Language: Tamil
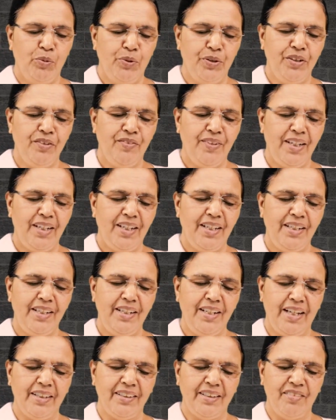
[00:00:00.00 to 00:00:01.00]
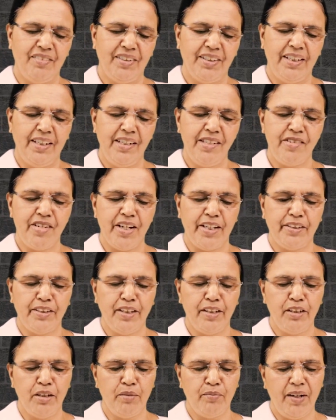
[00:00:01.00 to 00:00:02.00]
ஒருவேளை அந்த விதை
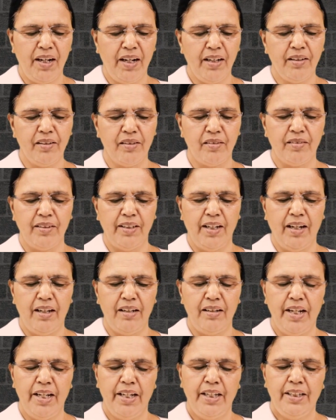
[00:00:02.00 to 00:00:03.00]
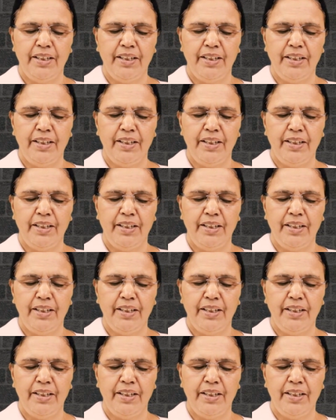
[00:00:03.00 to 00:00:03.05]
சைத்தன்யமாக இருந்தால்